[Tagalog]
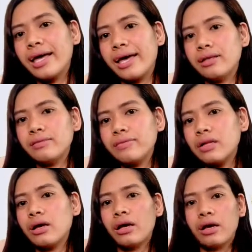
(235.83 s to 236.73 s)
And
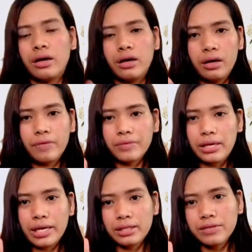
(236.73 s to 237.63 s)
if you
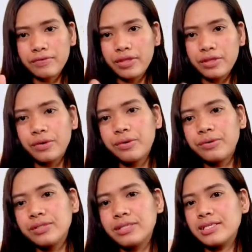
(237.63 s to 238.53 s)
like this
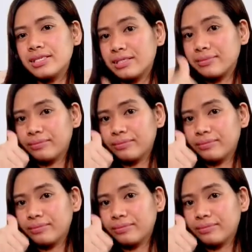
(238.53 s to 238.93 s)
video, just